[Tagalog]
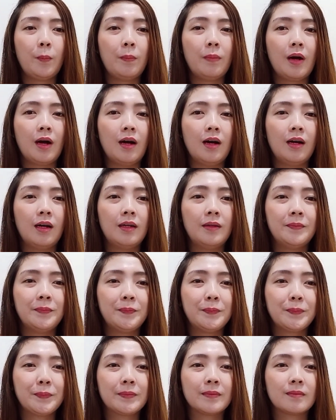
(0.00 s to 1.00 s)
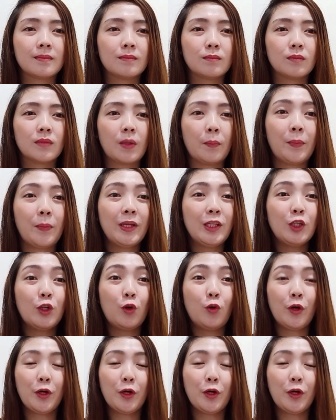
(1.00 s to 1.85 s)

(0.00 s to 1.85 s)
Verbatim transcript: um, pwede ko